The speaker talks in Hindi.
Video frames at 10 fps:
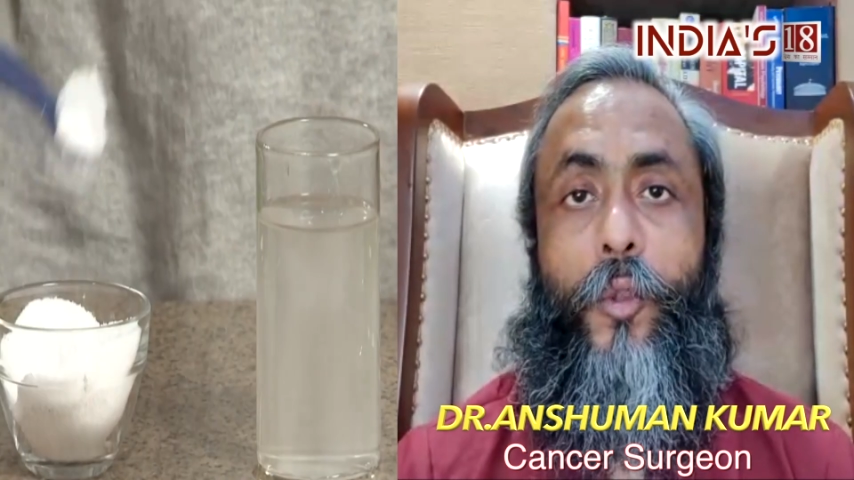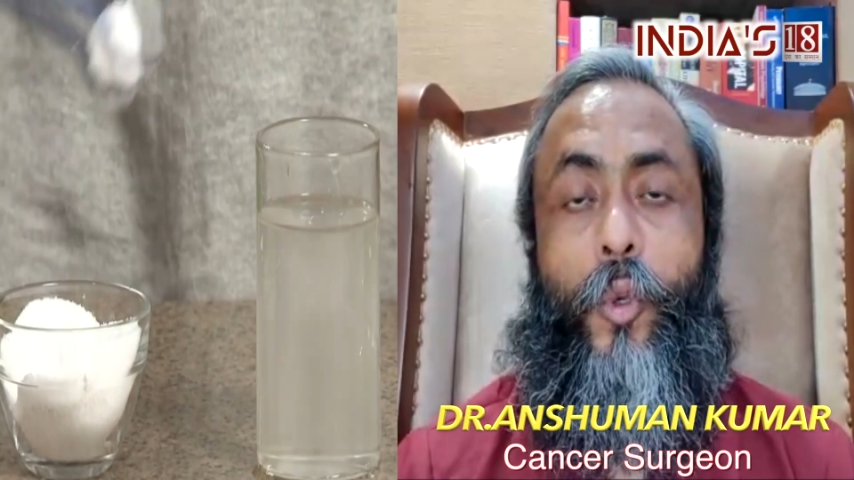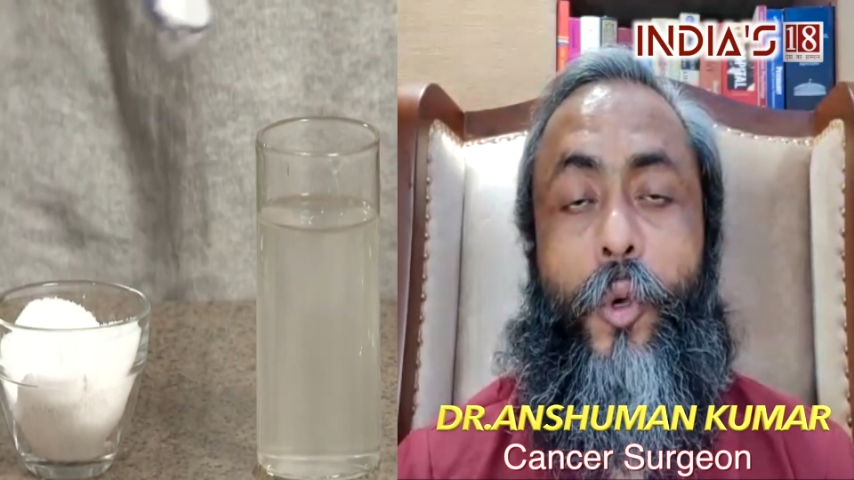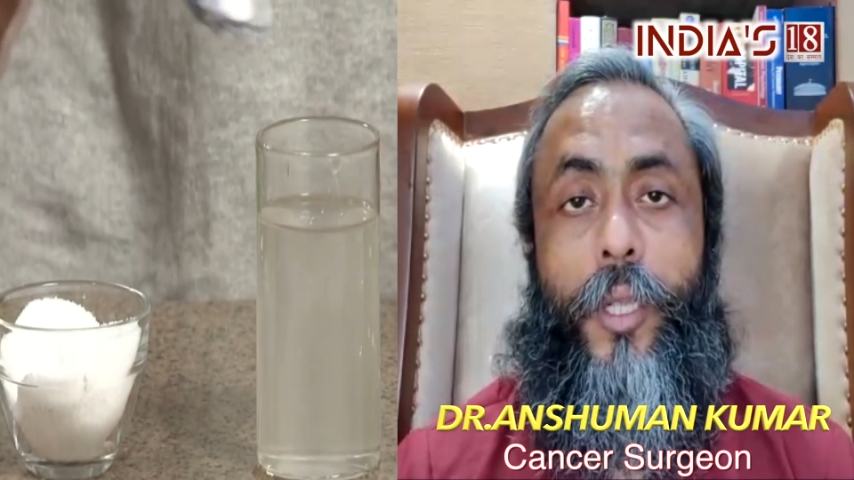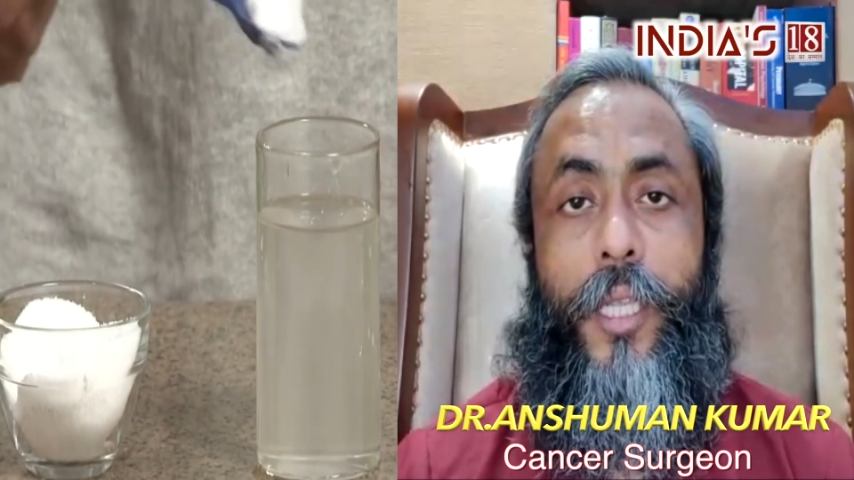
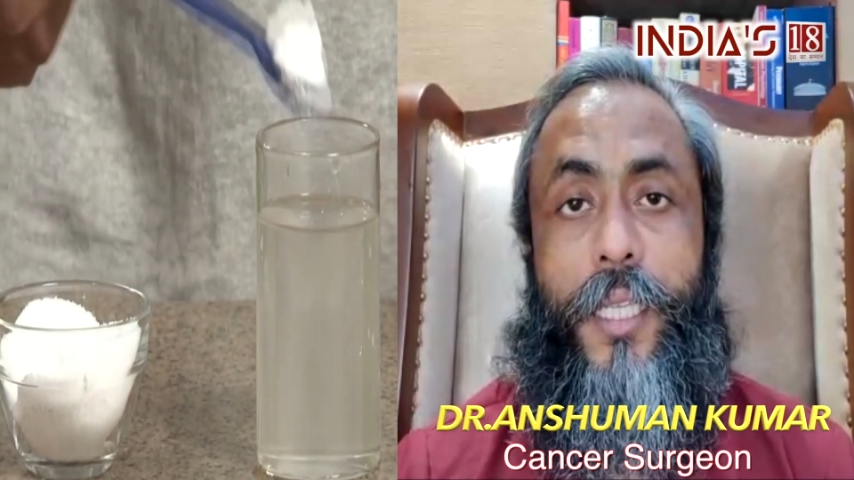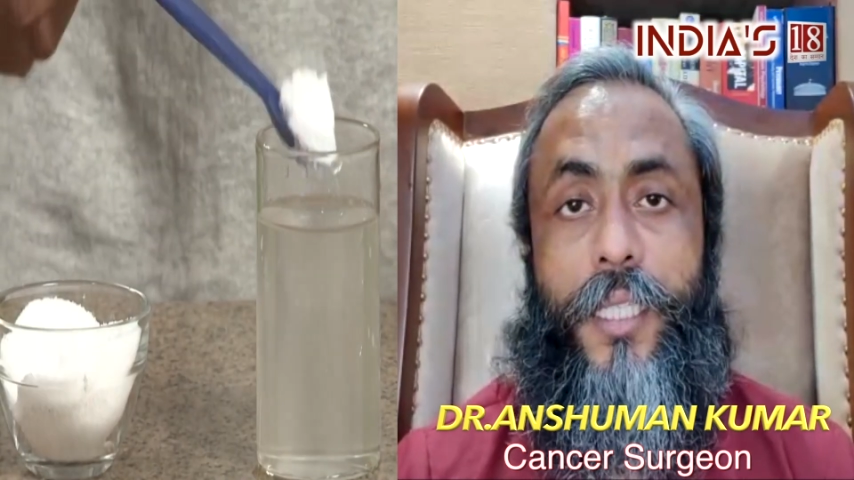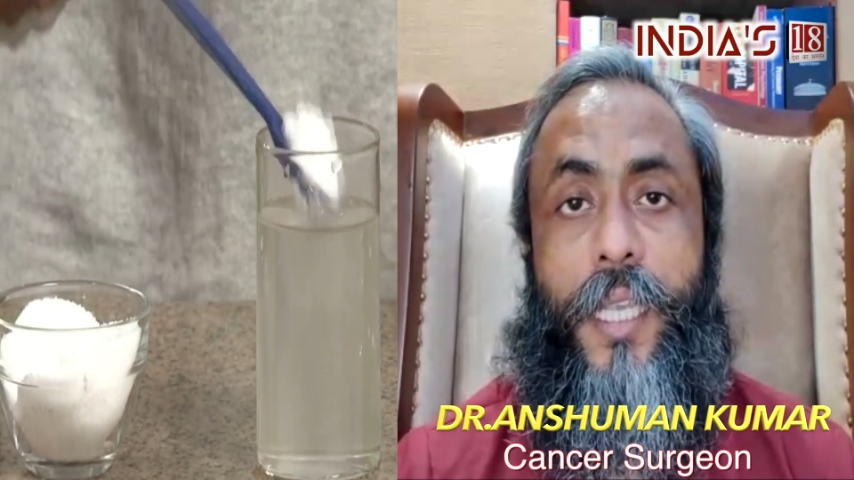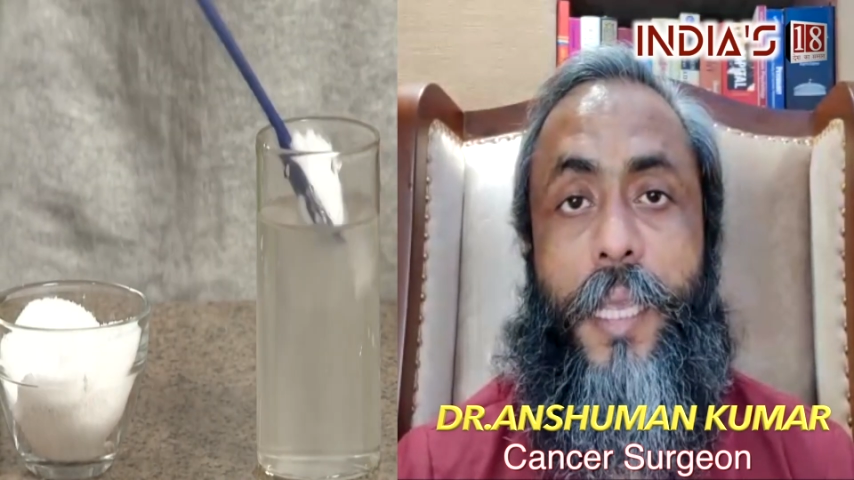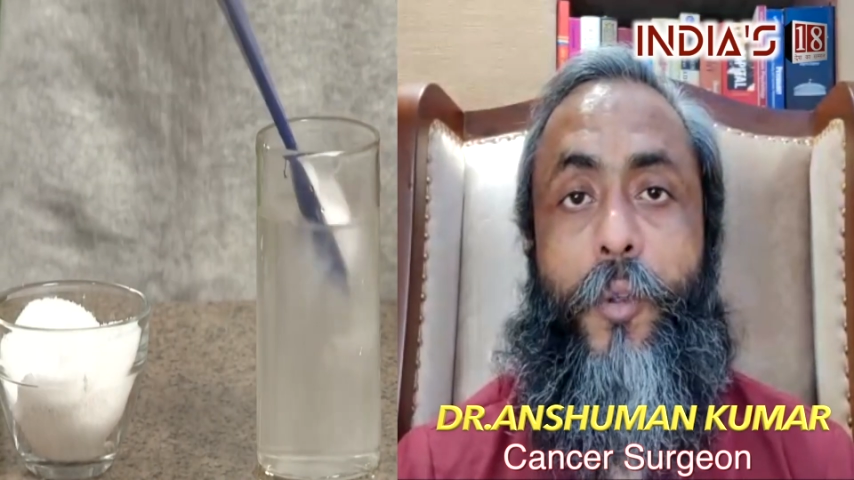तो इस
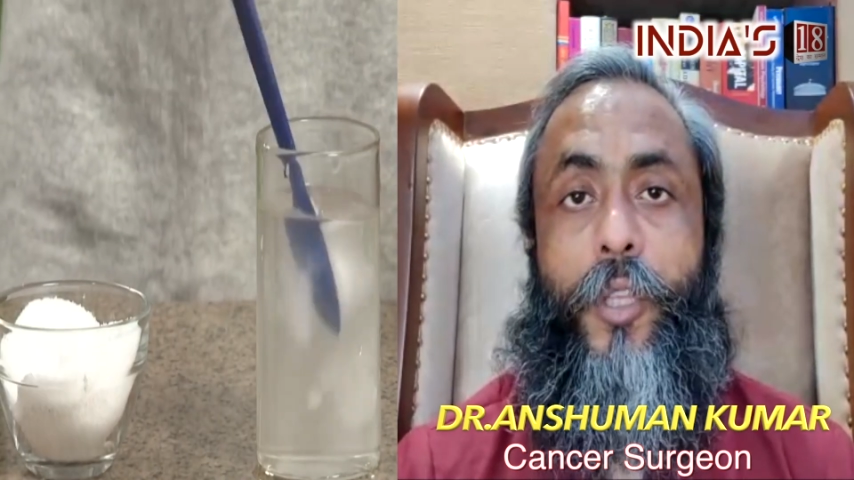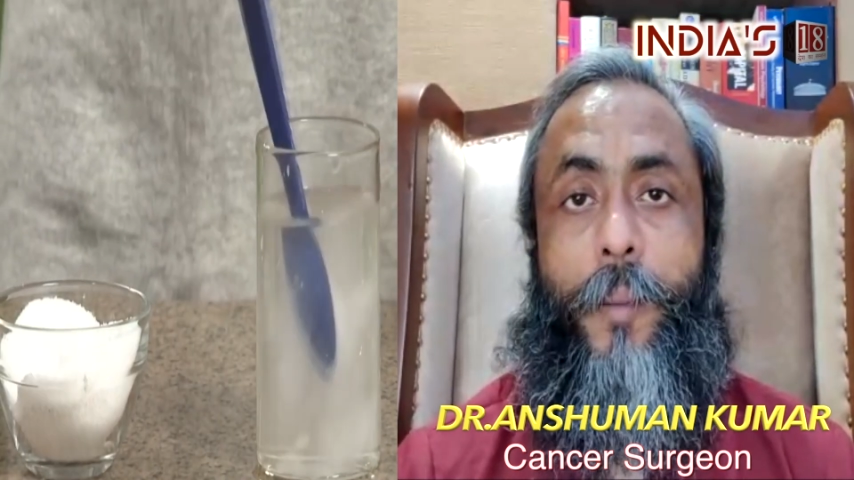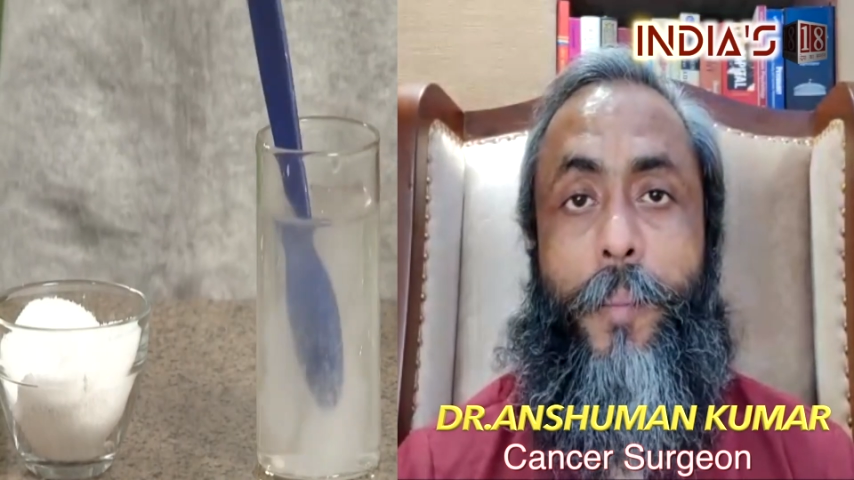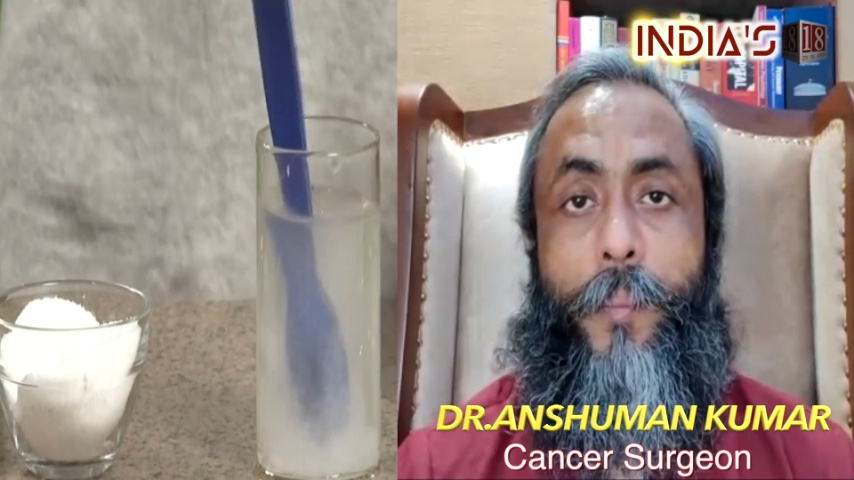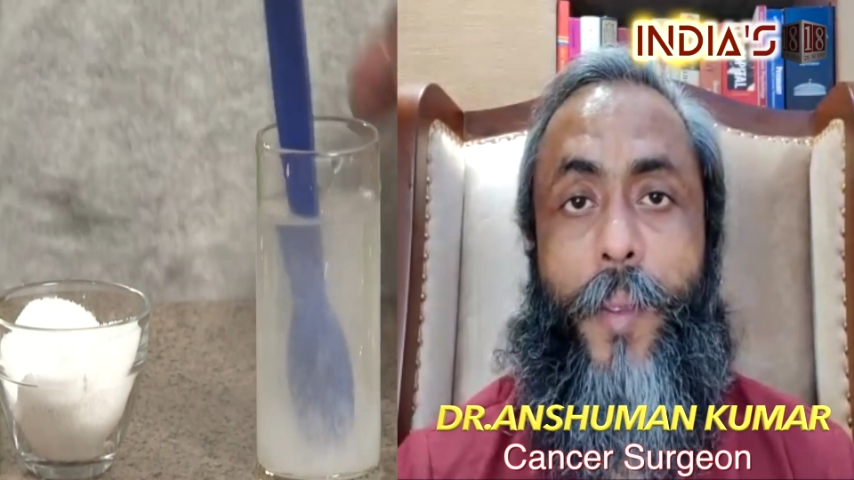
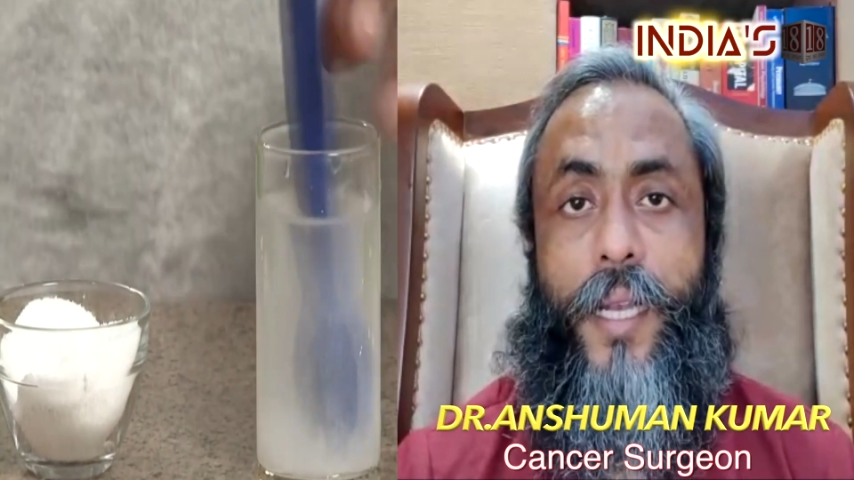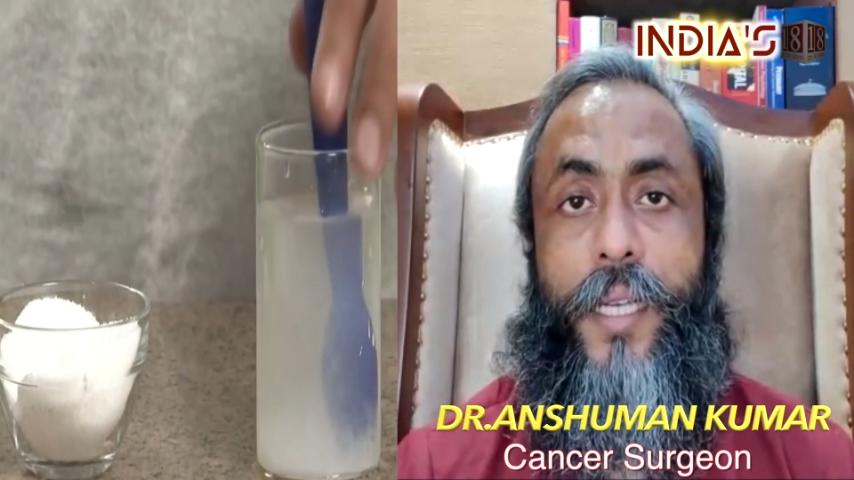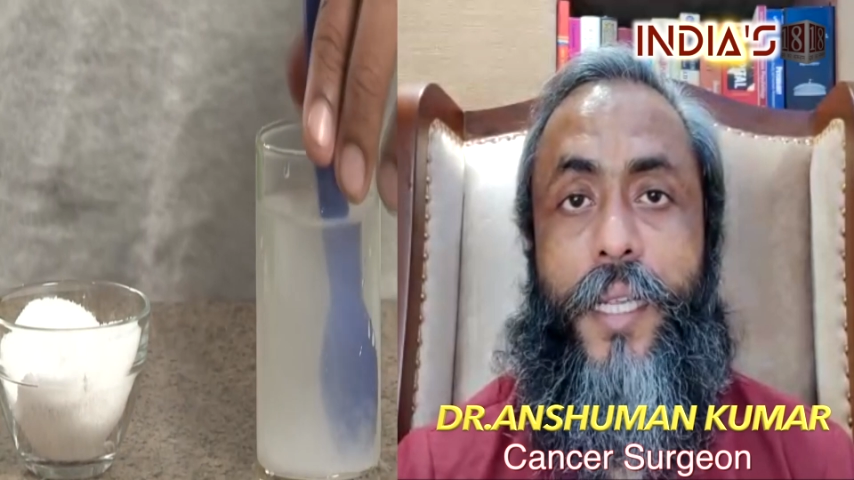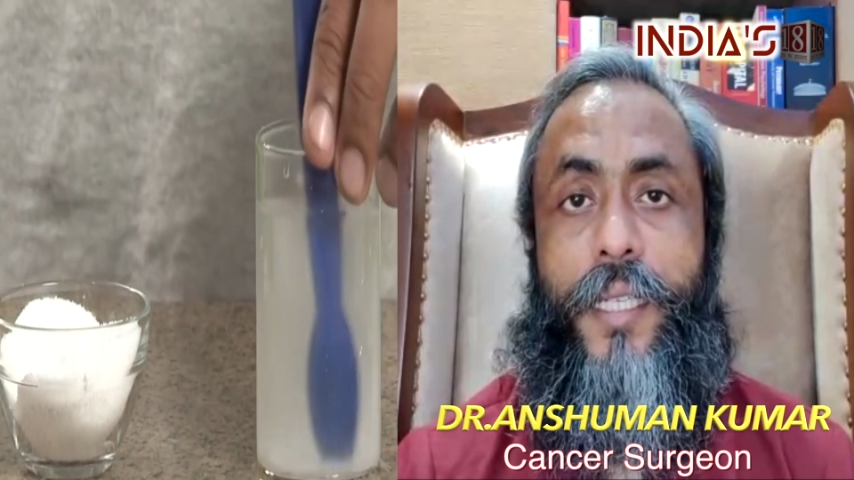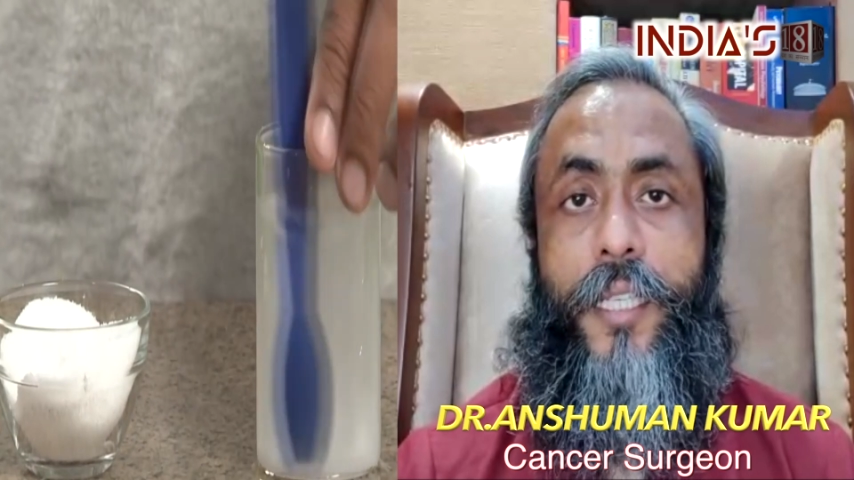कीमोथेरेपी
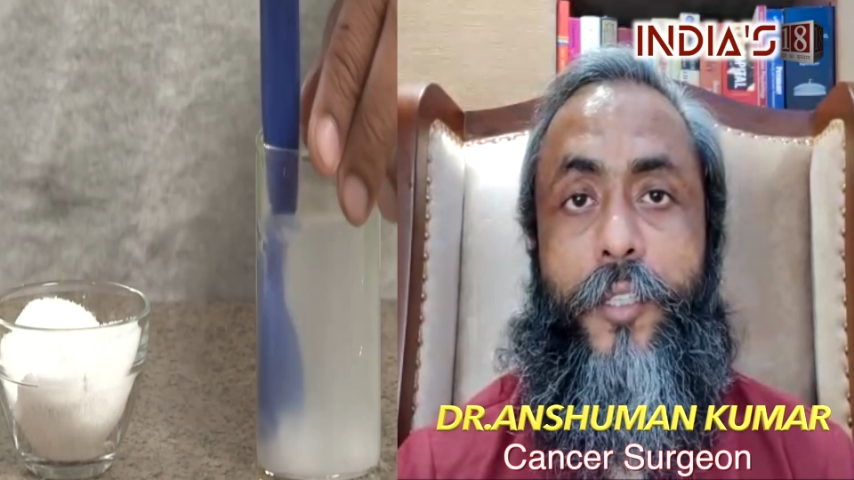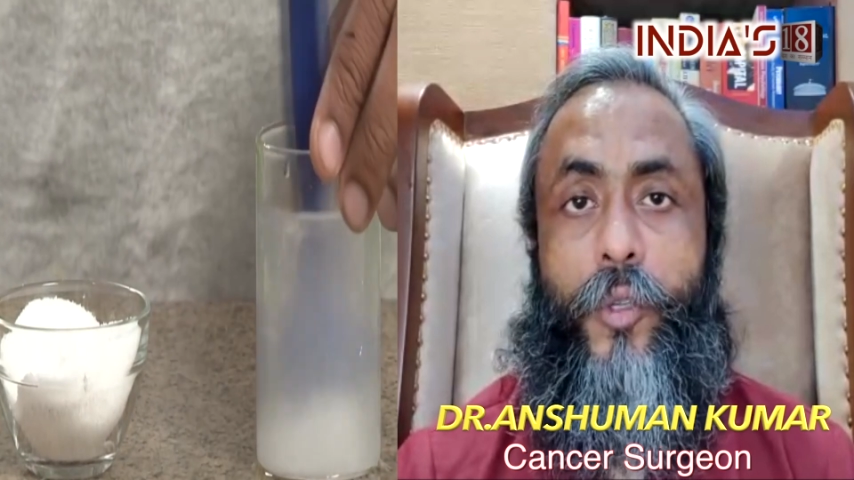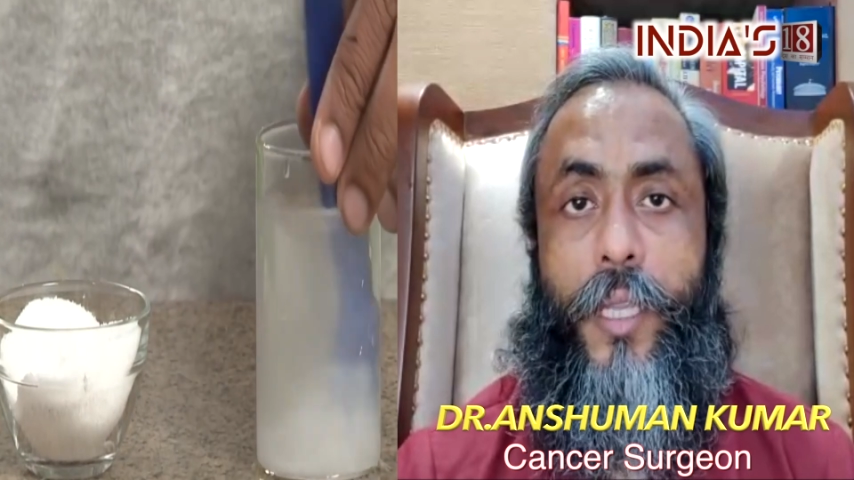पैक्लिटेक्सिल जो